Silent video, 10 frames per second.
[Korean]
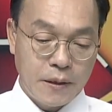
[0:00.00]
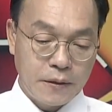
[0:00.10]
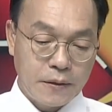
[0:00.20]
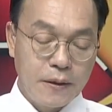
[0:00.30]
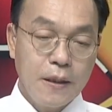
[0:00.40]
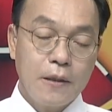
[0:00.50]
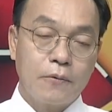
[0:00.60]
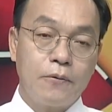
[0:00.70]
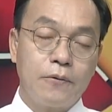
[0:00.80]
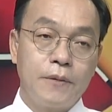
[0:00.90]
그래서
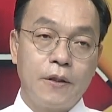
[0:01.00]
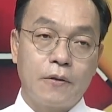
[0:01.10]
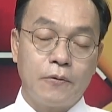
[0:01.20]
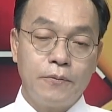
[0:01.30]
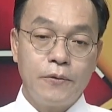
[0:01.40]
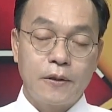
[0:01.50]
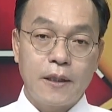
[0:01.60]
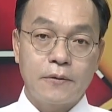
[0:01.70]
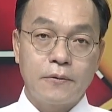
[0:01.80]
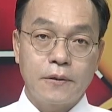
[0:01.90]
고금리와
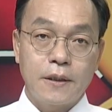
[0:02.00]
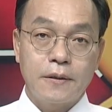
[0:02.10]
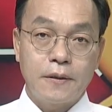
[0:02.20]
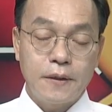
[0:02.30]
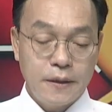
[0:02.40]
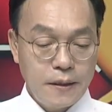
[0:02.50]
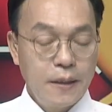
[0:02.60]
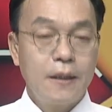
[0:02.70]
고물가 속에서의